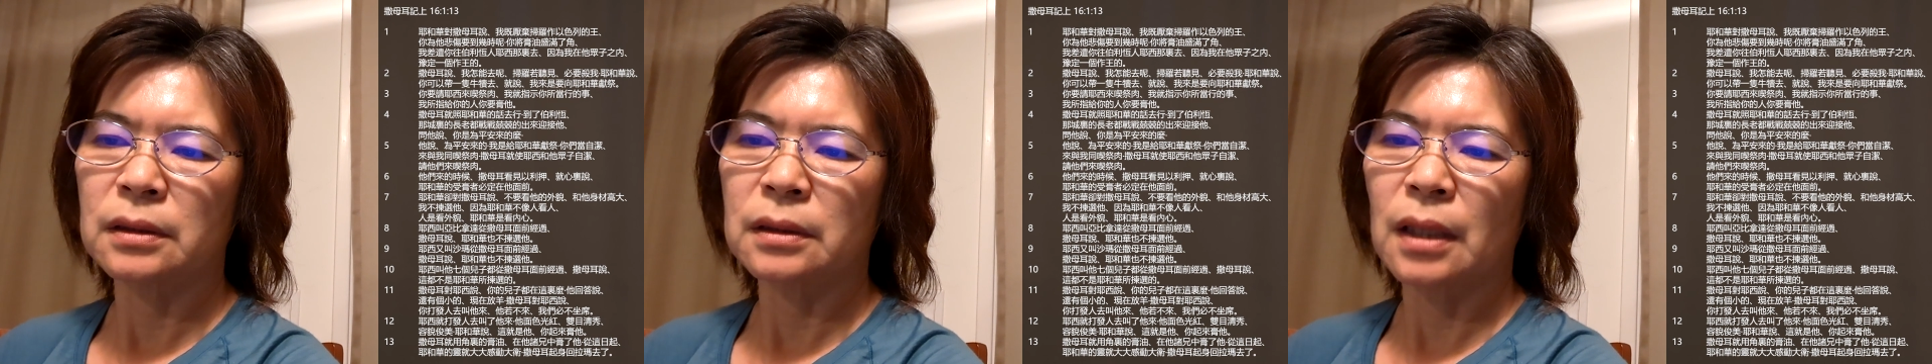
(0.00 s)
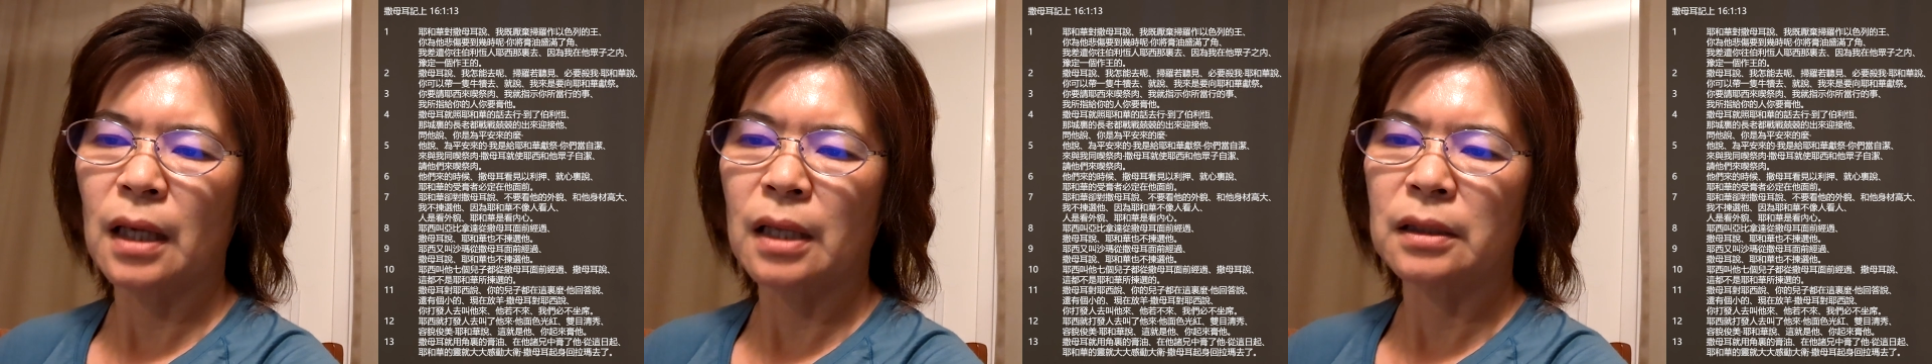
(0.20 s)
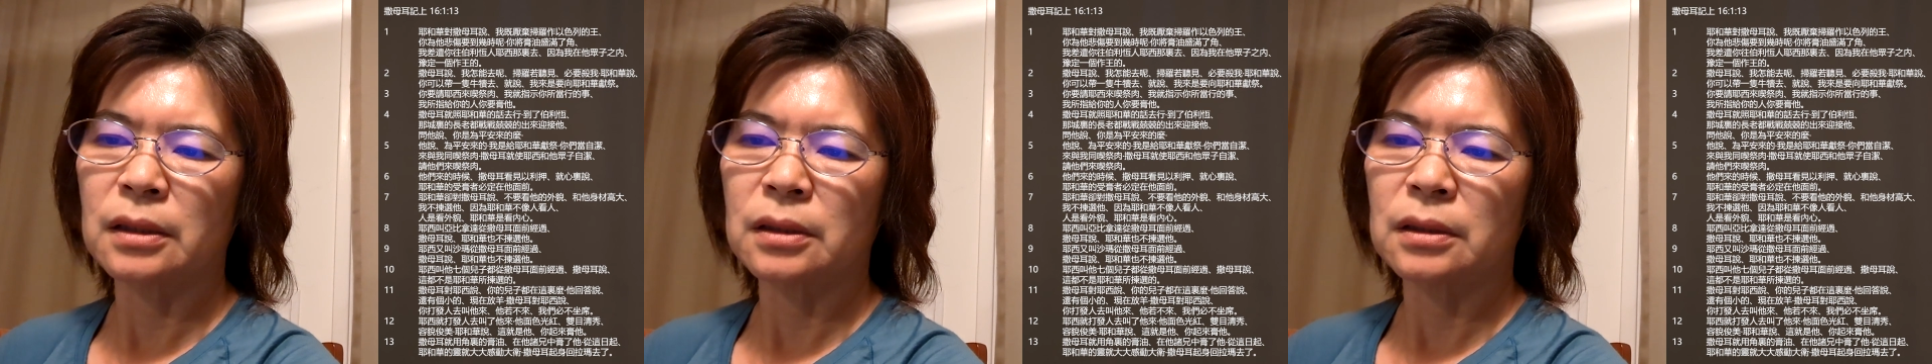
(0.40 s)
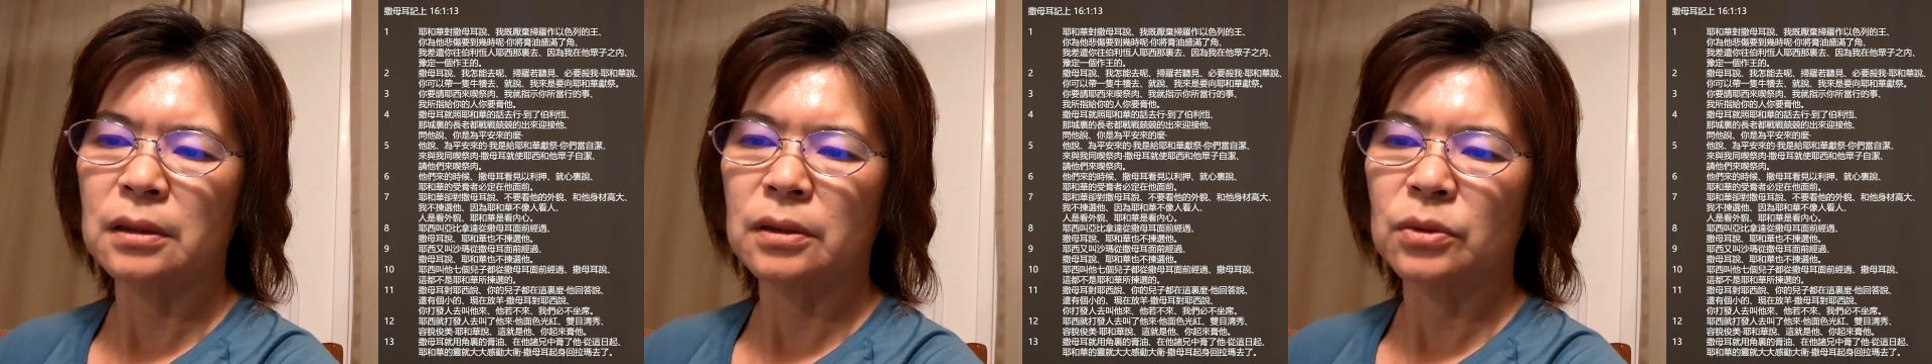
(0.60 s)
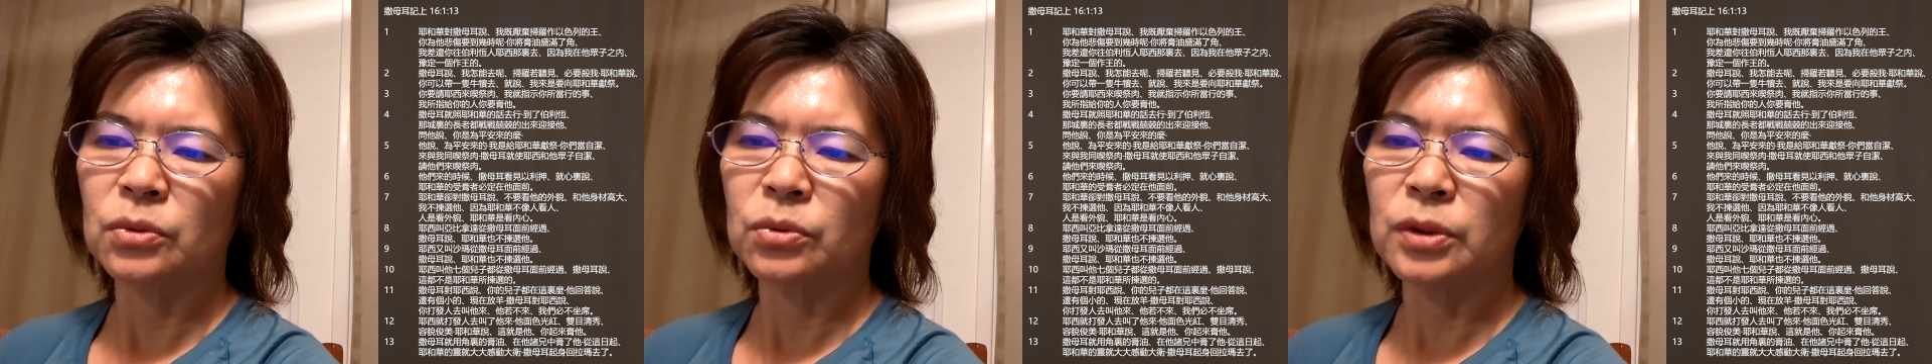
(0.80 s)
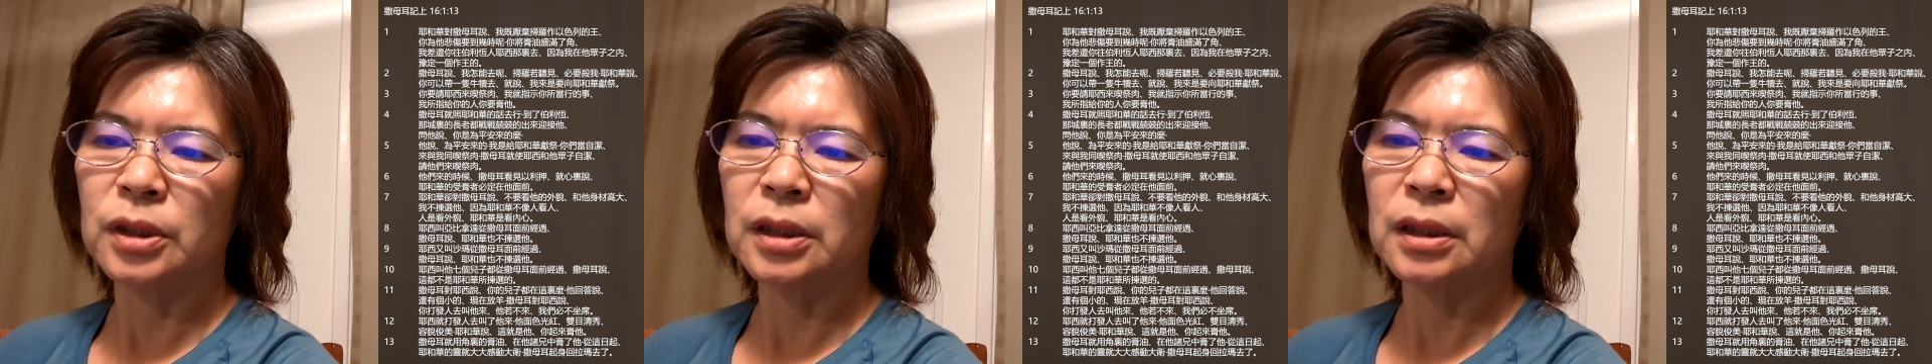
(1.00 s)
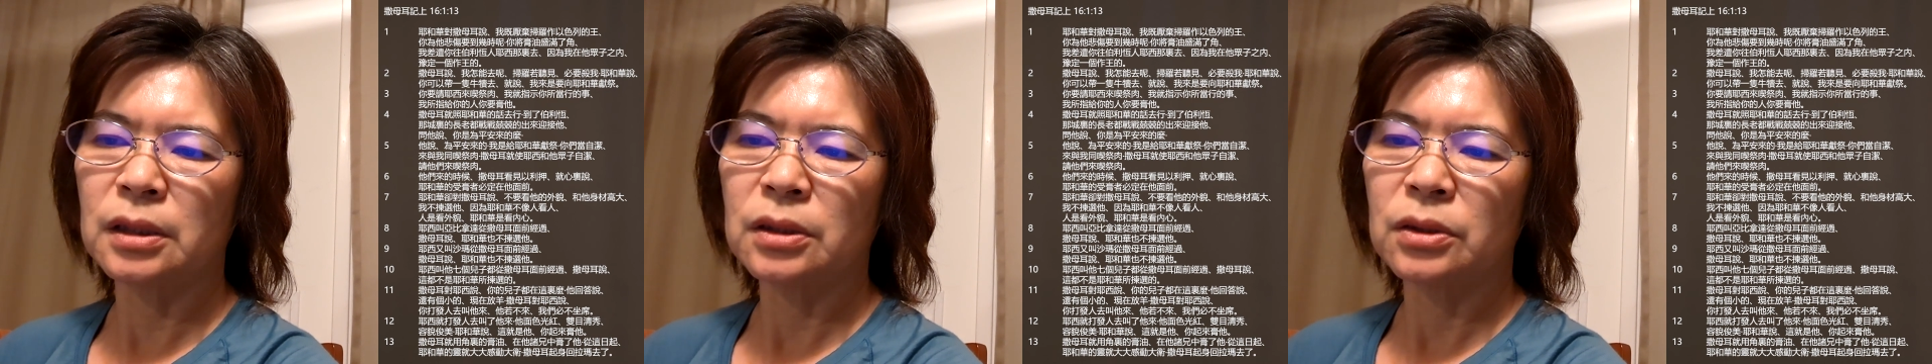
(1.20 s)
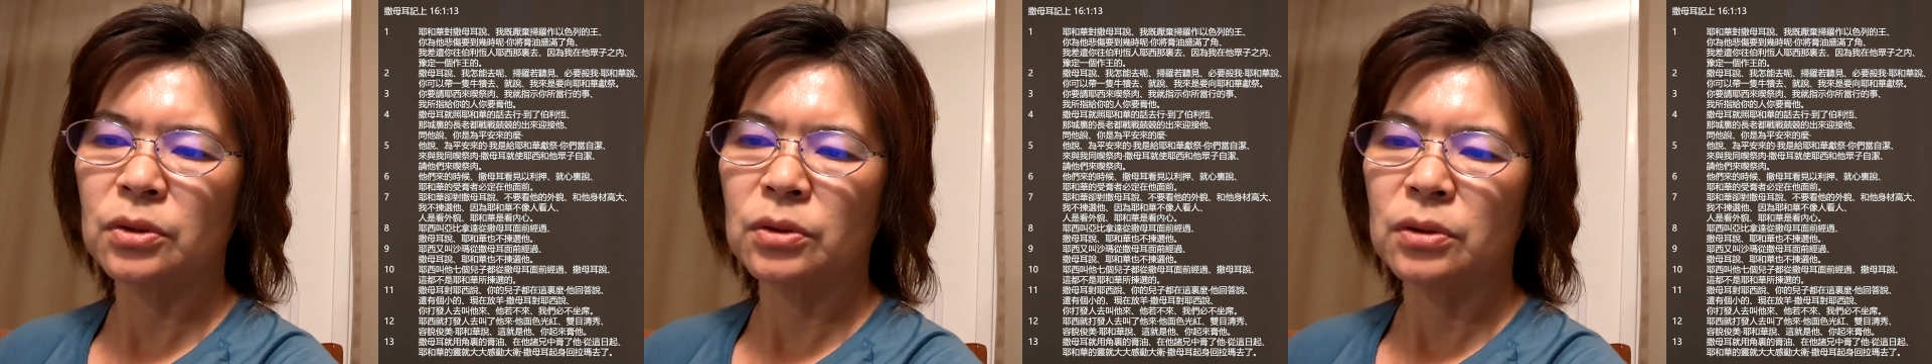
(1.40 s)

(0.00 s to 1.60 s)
但如今